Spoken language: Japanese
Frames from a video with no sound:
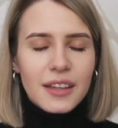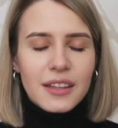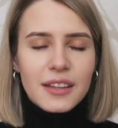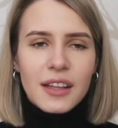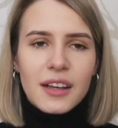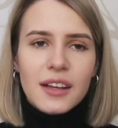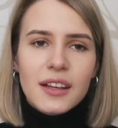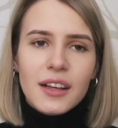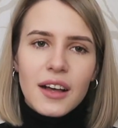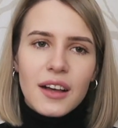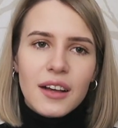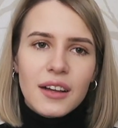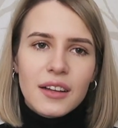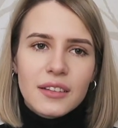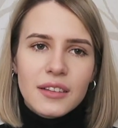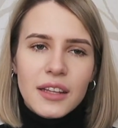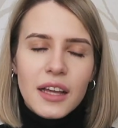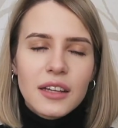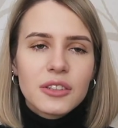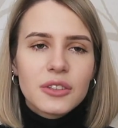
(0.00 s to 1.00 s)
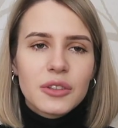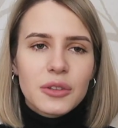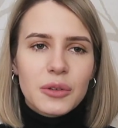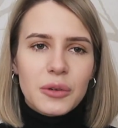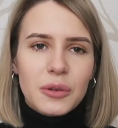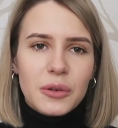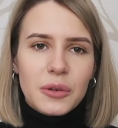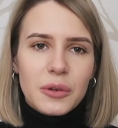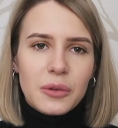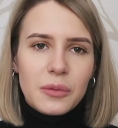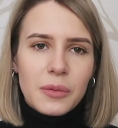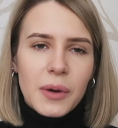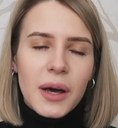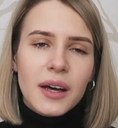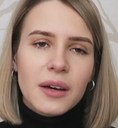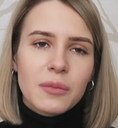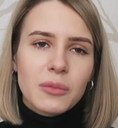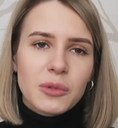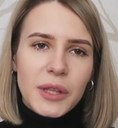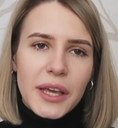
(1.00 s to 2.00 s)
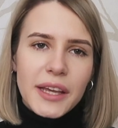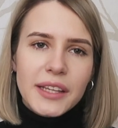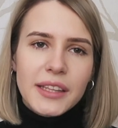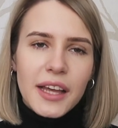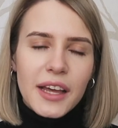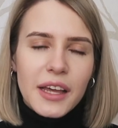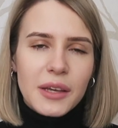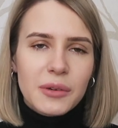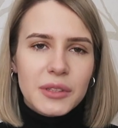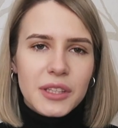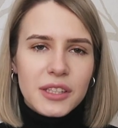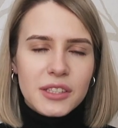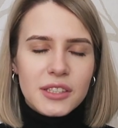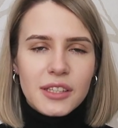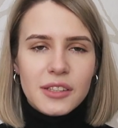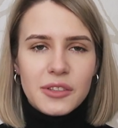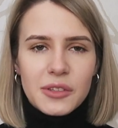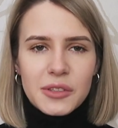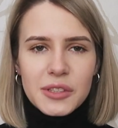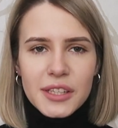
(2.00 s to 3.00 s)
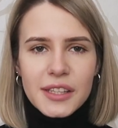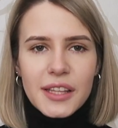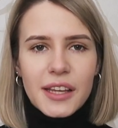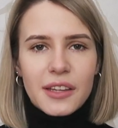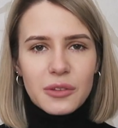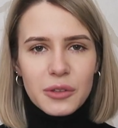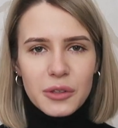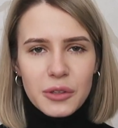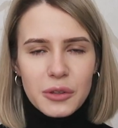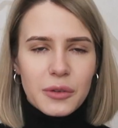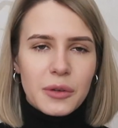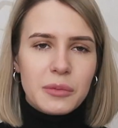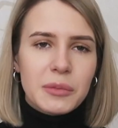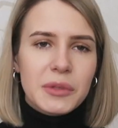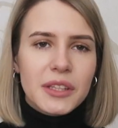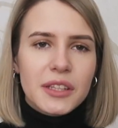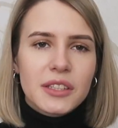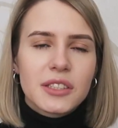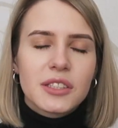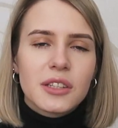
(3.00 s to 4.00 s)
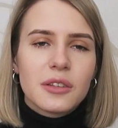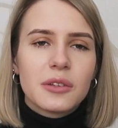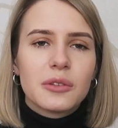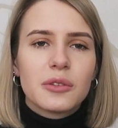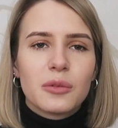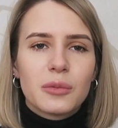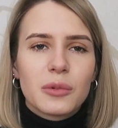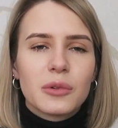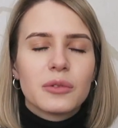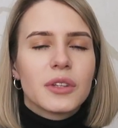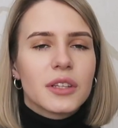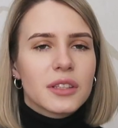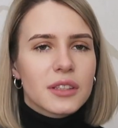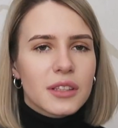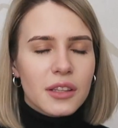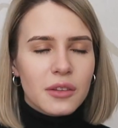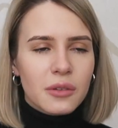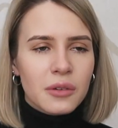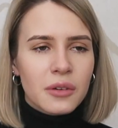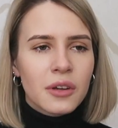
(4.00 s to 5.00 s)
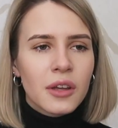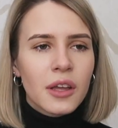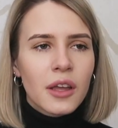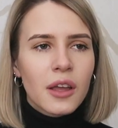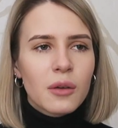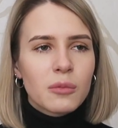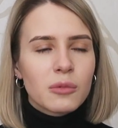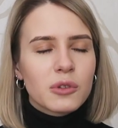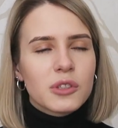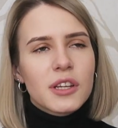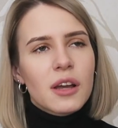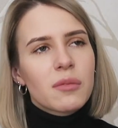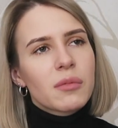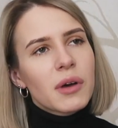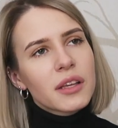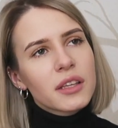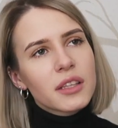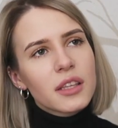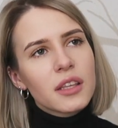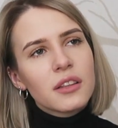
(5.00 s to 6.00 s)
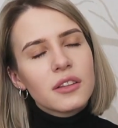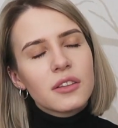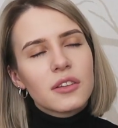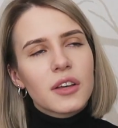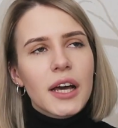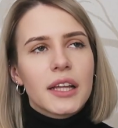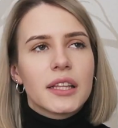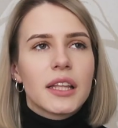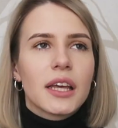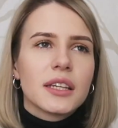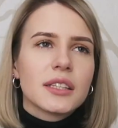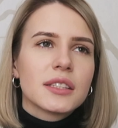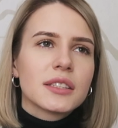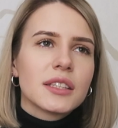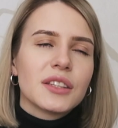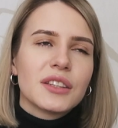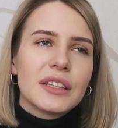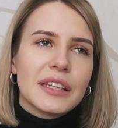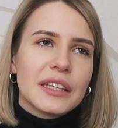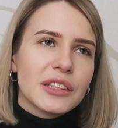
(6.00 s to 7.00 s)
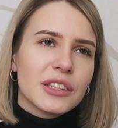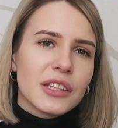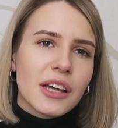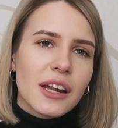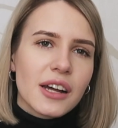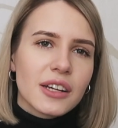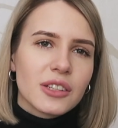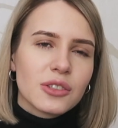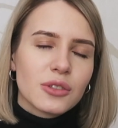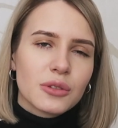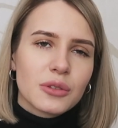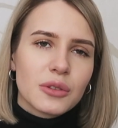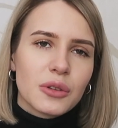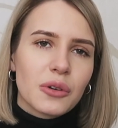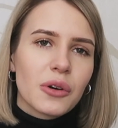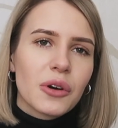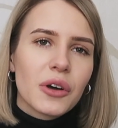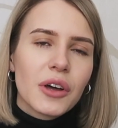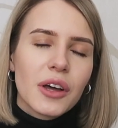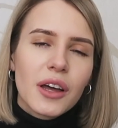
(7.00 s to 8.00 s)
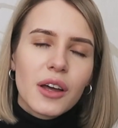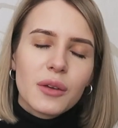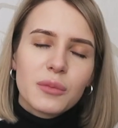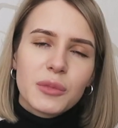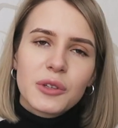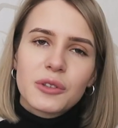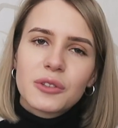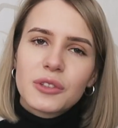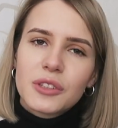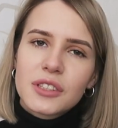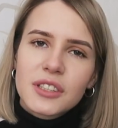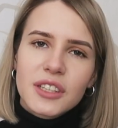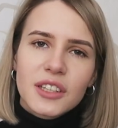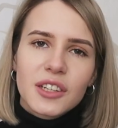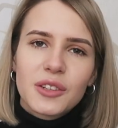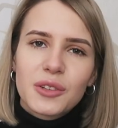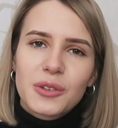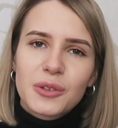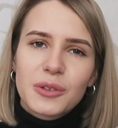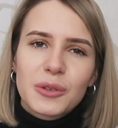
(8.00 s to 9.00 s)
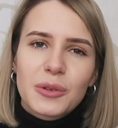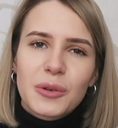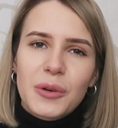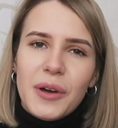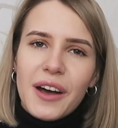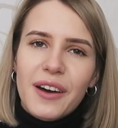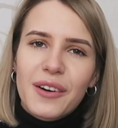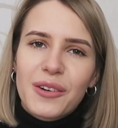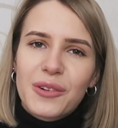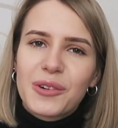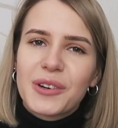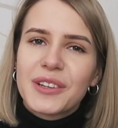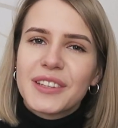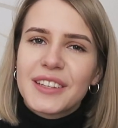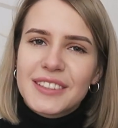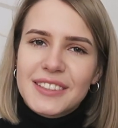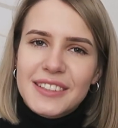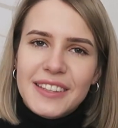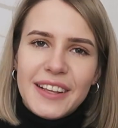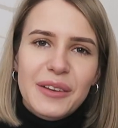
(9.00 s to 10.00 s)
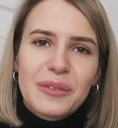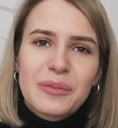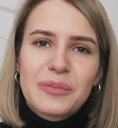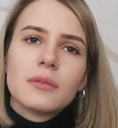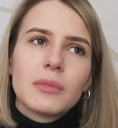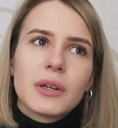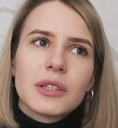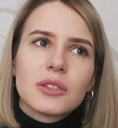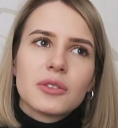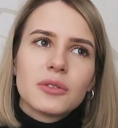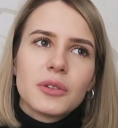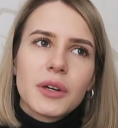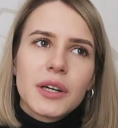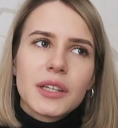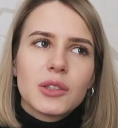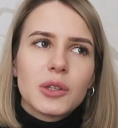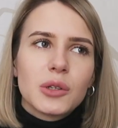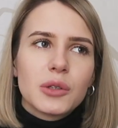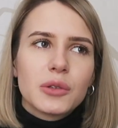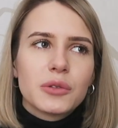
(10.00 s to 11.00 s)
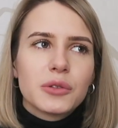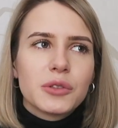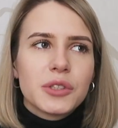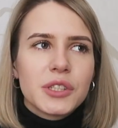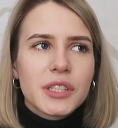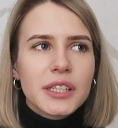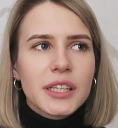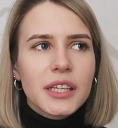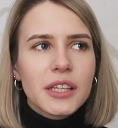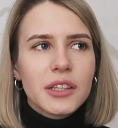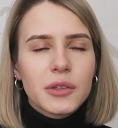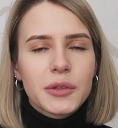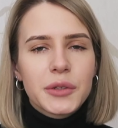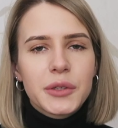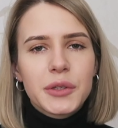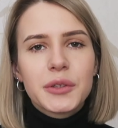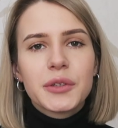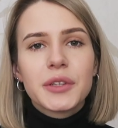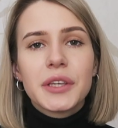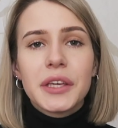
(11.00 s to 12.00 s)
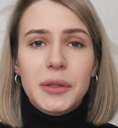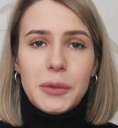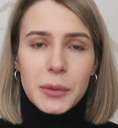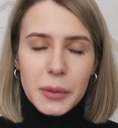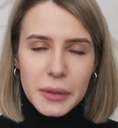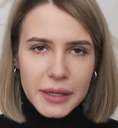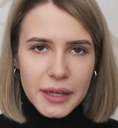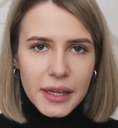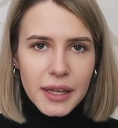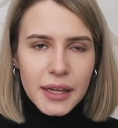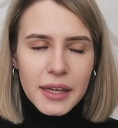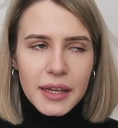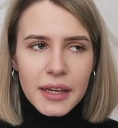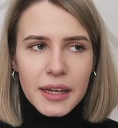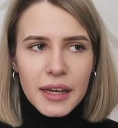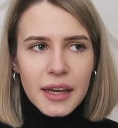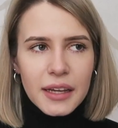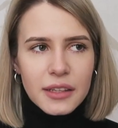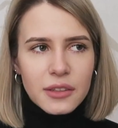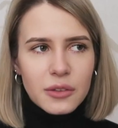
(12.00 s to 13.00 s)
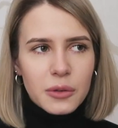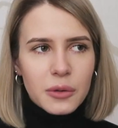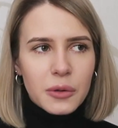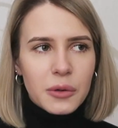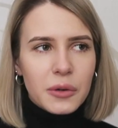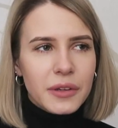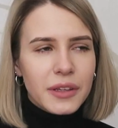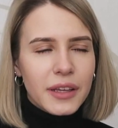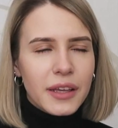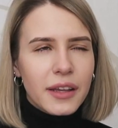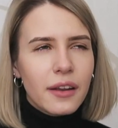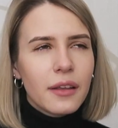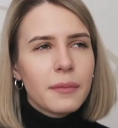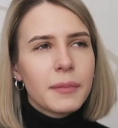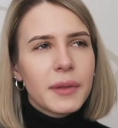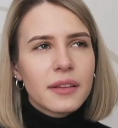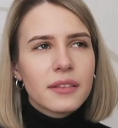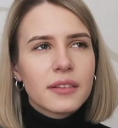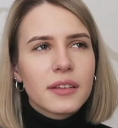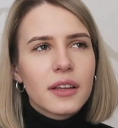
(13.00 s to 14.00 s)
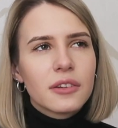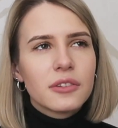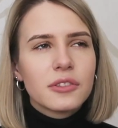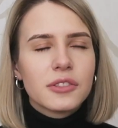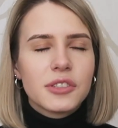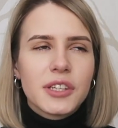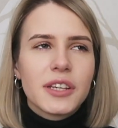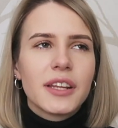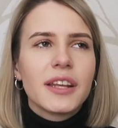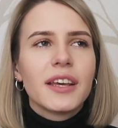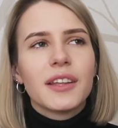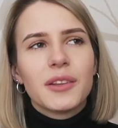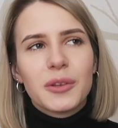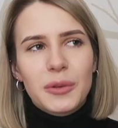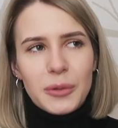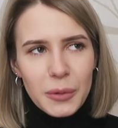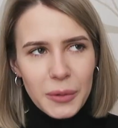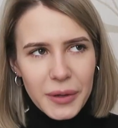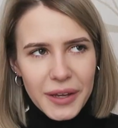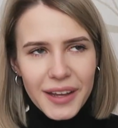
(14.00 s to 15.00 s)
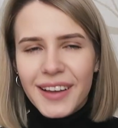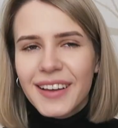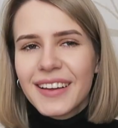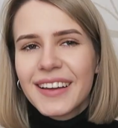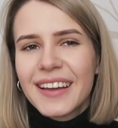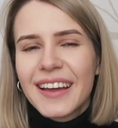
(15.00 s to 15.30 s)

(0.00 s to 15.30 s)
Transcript: なんかナルトはもう大体私の世代の人はみんな知ってると思うんですけどもうシャマンキングが大好きって言ったらちょっとびっくりされることが多いですね、まあ、その後不思議の遊戯」とかあと「エレメンタル・ジェレード」とか